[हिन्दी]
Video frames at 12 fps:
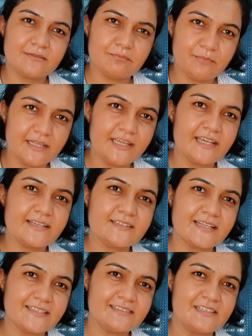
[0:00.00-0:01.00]
मीनिंग के
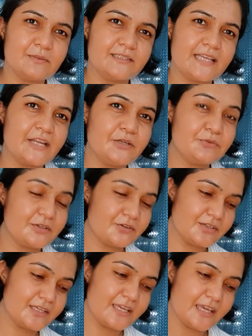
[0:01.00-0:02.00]
साथ इसलिए बता रही हूँ
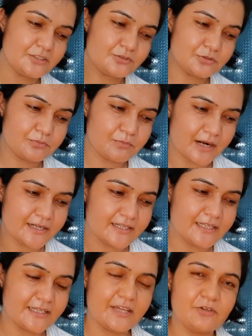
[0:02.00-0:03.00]
क्योंकि ये जो
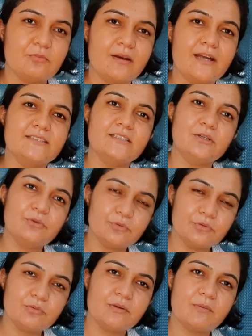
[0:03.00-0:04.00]
माटी का है कुमार से
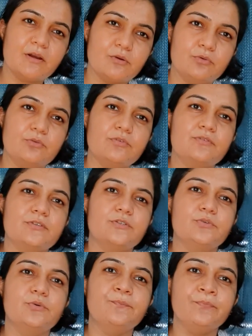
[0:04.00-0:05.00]
गुरु ब्रह्मा गुरु
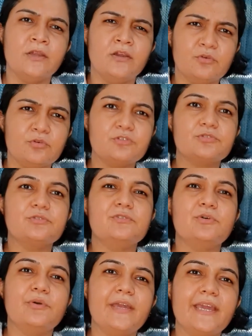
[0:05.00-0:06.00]
विष्णु कुछ कुछ
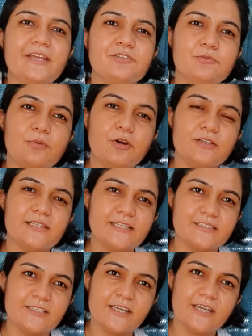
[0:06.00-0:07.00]
दोहे हैं जो बहुत
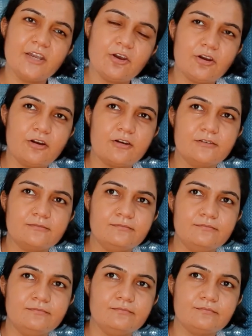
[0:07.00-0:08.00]
अच्छे हैं और
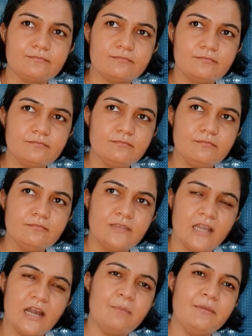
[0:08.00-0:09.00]

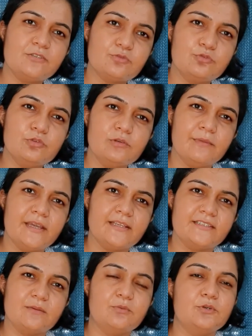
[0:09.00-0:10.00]
हम स्कूल में
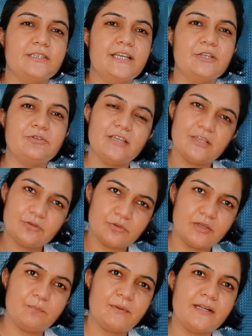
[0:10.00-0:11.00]
जब होते हैं तो ये
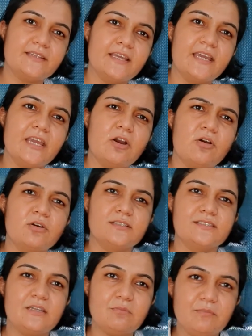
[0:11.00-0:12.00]
दोहे पढ़ते हैं और
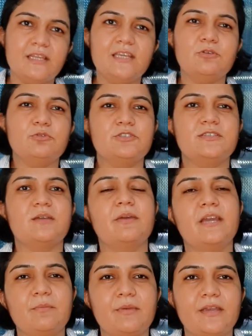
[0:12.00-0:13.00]
इसकी मीनिंग उस समय
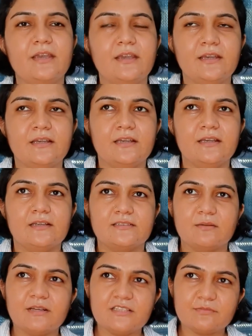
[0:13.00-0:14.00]
हमें
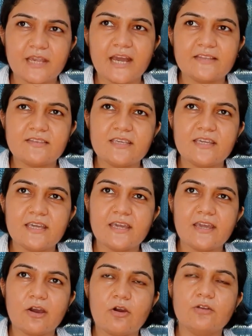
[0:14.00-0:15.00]
समझ में आती
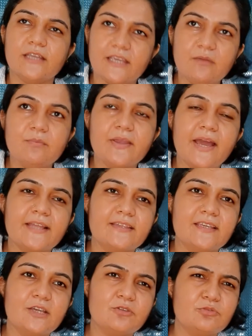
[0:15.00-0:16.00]
है और नहीं भी
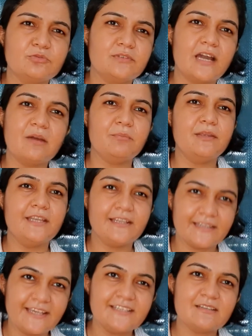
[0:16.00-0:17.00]
आती है तो उतना हम मीनिंग
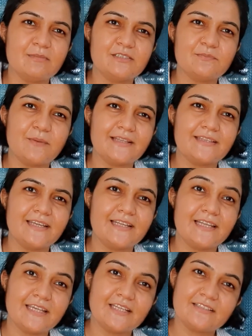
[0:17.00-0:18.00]
नहीं समझ पाते हैं
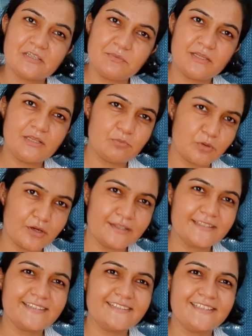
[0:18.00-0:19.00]
लेकिन इसकी मीनिंग
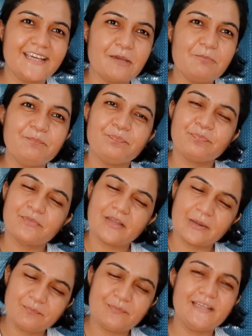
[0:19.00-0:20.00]
बहुत अच्छी है तो
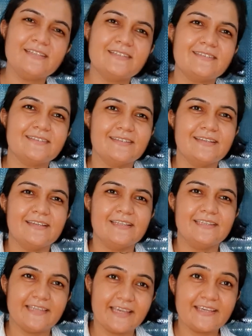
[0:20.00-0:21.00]
आप प्लीज़
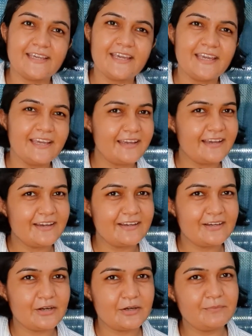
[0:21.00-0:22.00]
देखिए
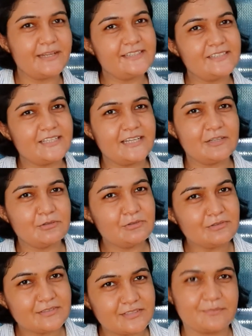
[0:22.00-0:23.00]
और मेरे चैनल
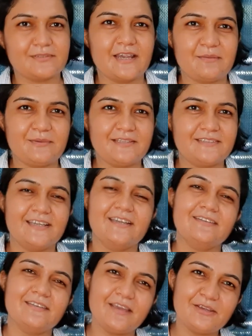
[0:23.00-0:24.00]
को सब्सक्राइब कीजिए
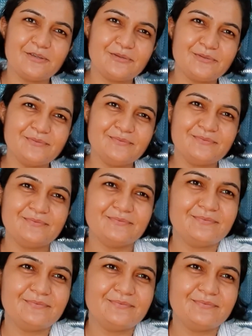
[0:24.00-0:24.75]
थैंक यू